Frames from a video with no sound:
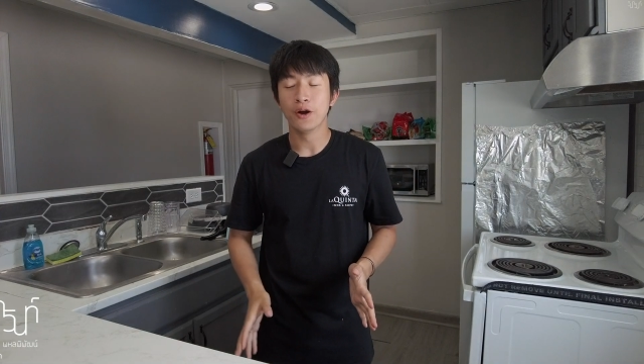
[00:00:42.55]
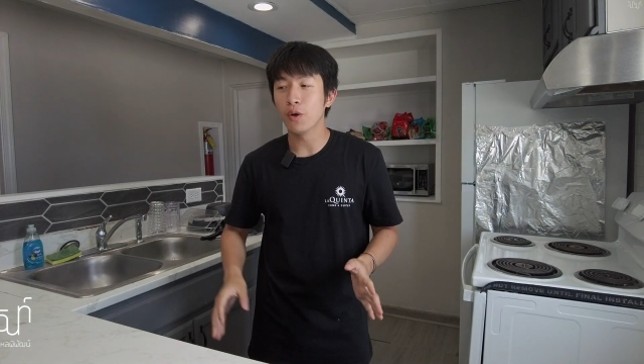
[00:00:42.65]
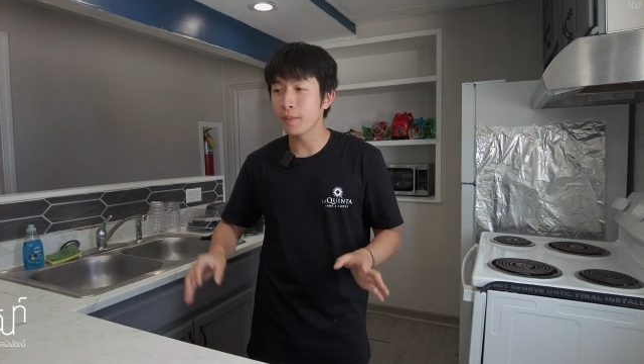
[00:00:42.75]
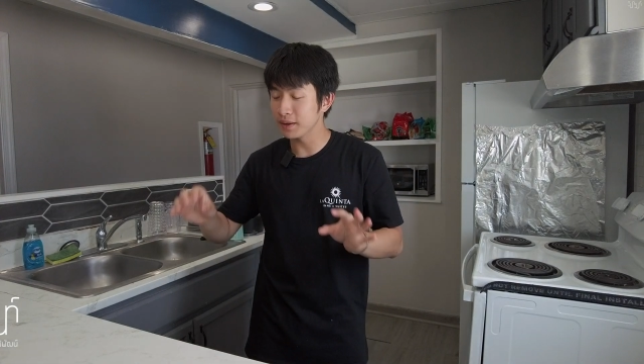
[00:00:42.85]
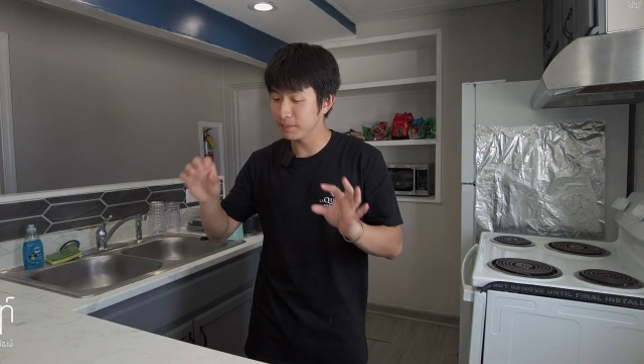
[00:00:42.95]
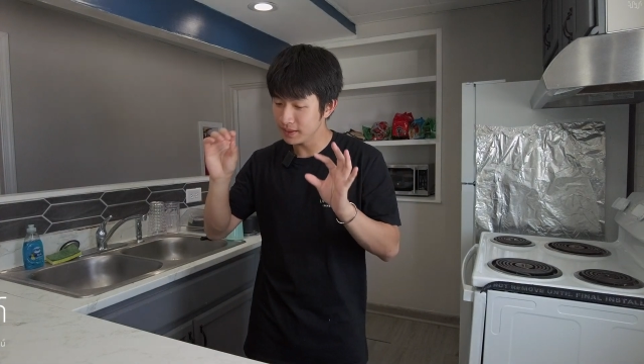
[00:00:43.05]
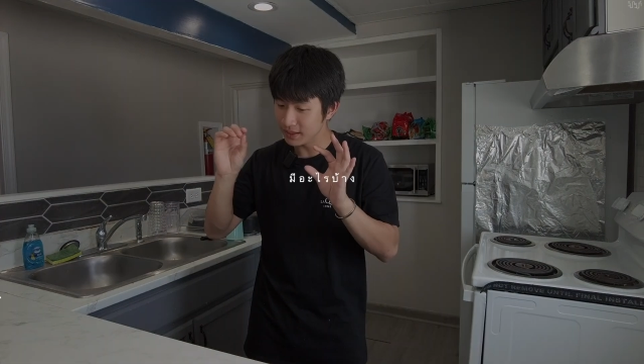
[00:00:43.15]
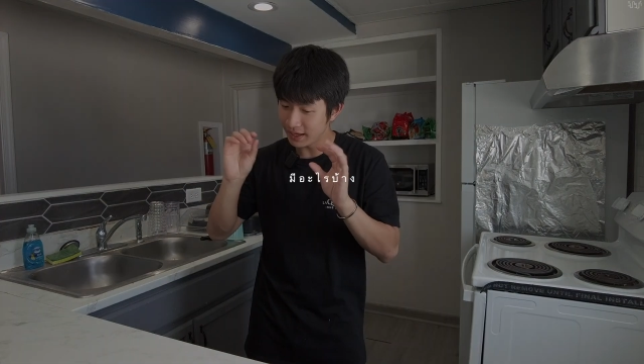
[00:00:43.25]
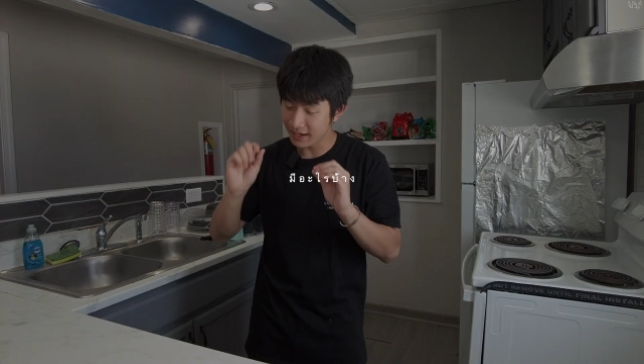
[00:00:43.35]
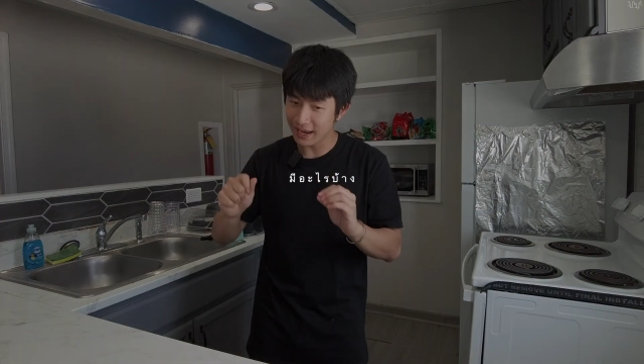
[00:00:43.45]
ว่ามันมี
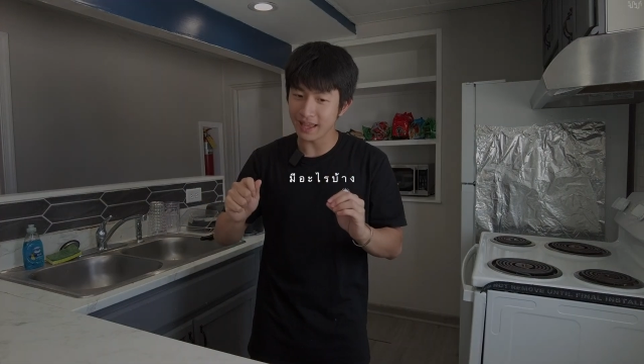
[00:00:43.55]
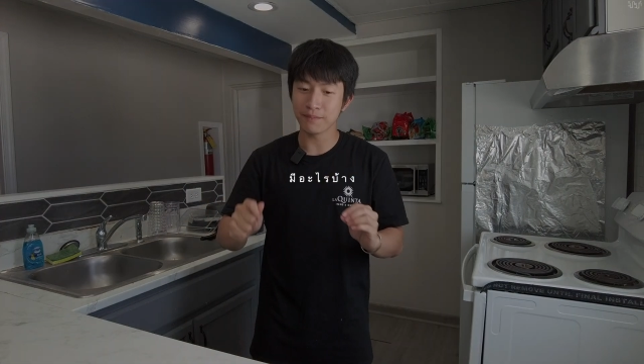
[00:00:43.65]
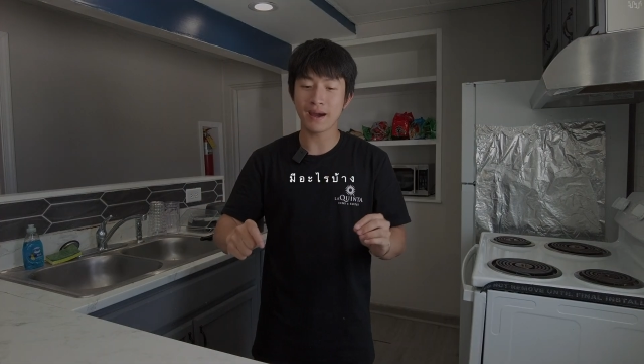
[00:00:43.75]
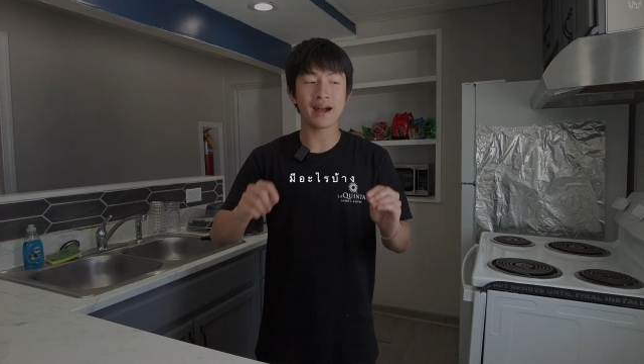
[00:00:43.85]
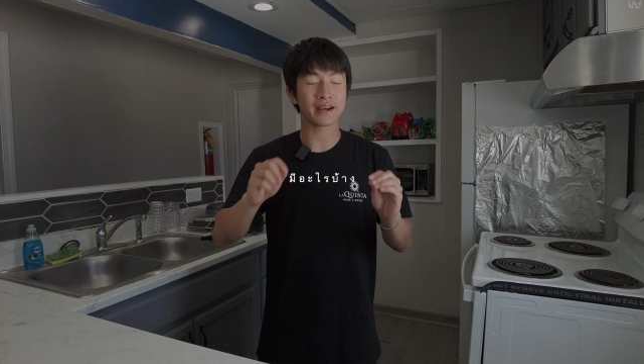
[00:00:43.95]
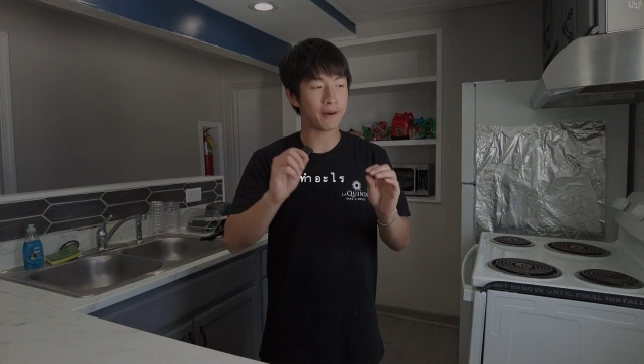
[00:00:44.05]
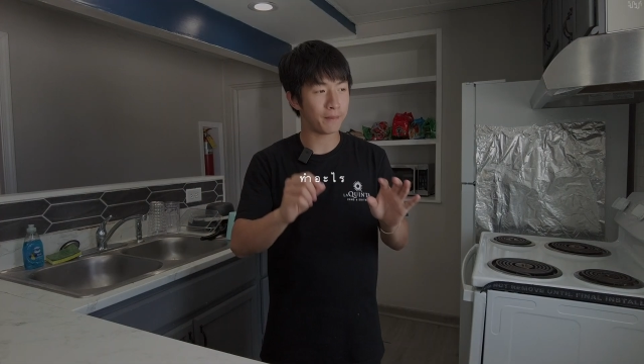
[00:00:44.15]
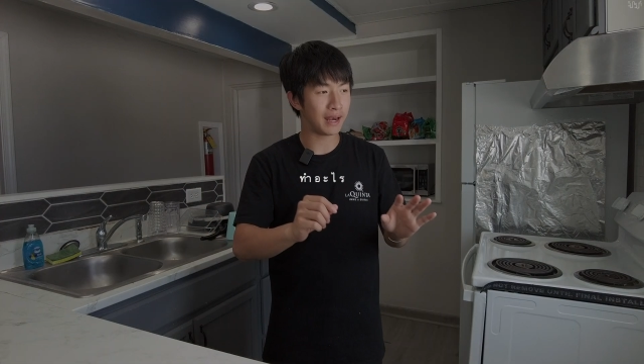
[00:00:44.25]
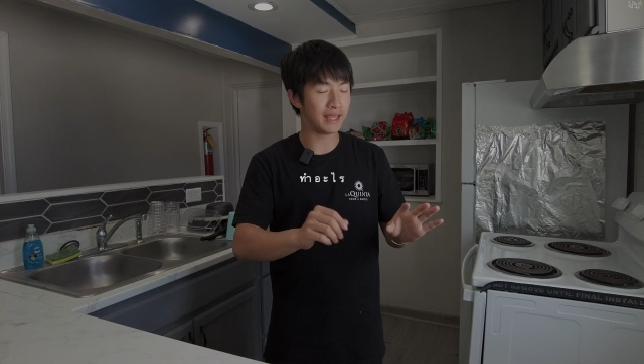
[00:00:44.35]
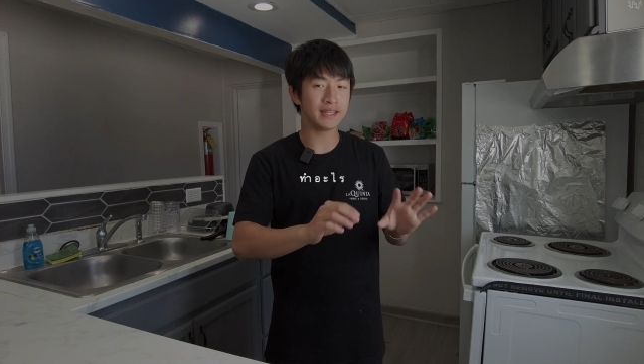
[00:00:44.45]
อะไรบ้างทำ
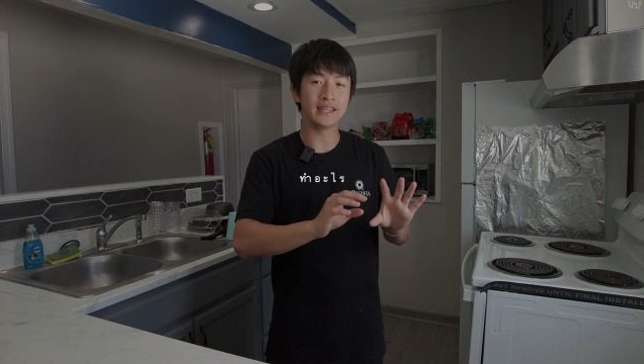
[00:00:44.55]
อะไร